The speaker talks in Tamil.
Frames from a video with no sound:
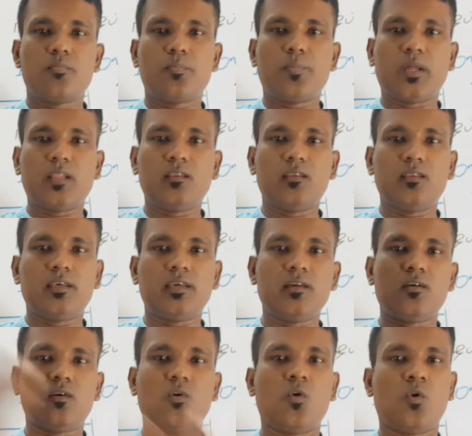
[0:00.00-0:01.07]
பத்து
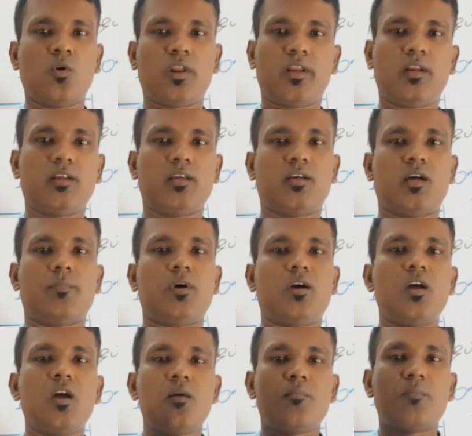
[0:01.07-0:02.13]
ஒன்றிற்கு அப்போ
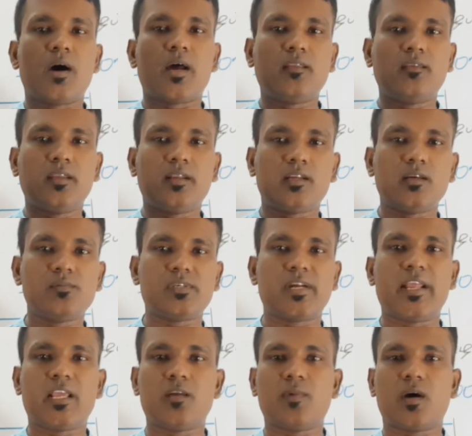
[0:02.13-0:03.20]
மரத்திற்கும்
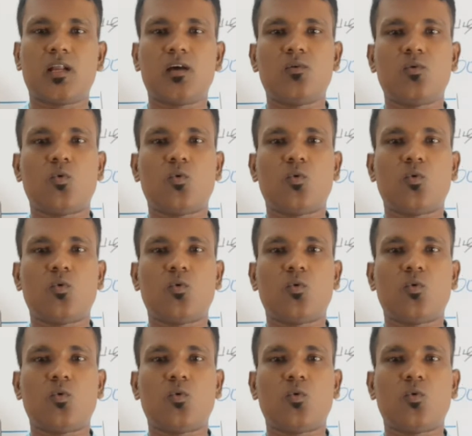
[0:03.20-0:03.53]
செடிக்குமான